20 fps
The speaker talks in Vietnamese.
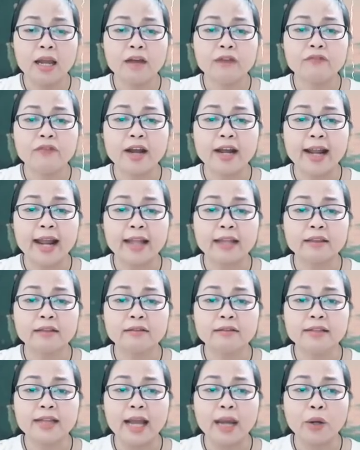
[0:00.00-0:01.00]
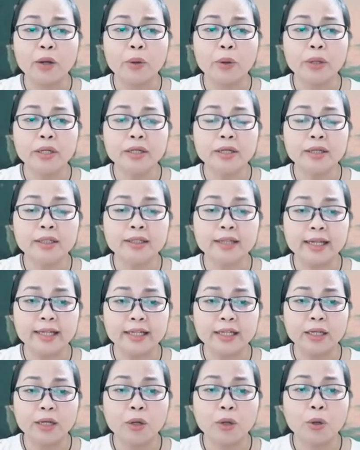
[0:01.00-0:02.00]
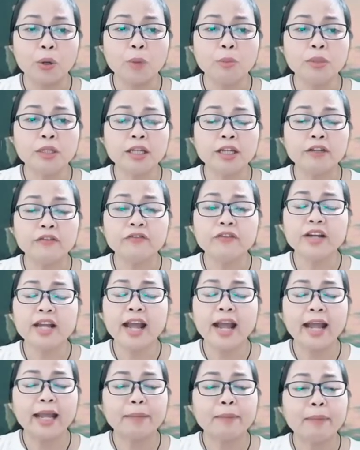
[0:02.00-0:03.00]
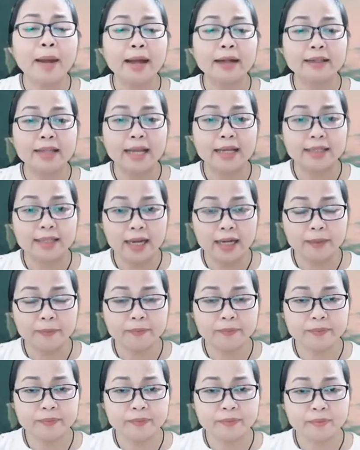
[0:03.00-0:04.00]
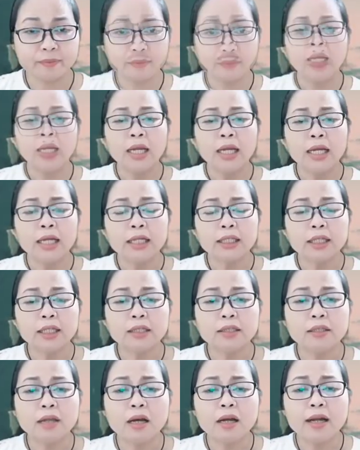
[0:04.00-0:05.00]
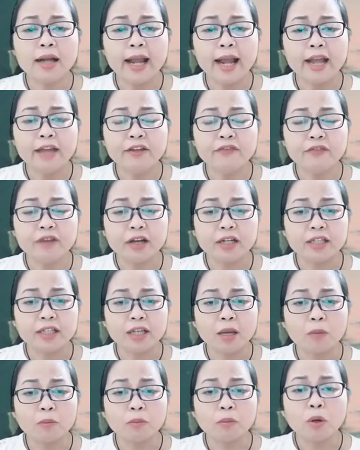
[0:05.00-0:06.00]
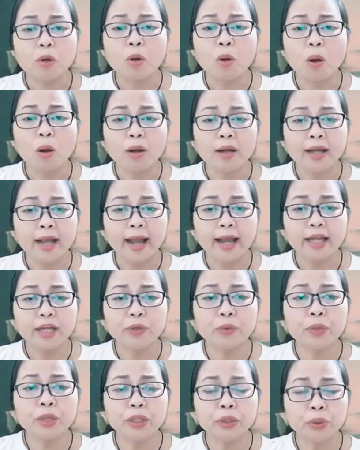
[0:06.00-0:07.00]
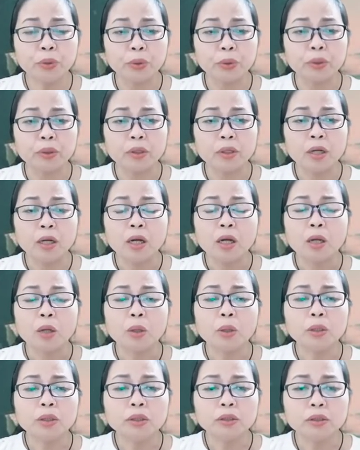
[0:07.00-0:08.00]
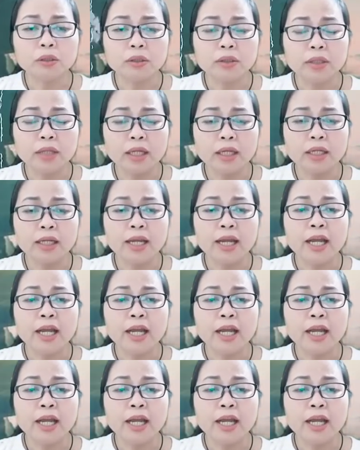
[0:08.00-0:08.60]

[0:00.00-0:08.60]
và ngài từ giả cõi đời này cũng chỉ với hai bàn tay trắng. Tình ân ái vợ chồng, con cái quyến thuộc, có thương tiếc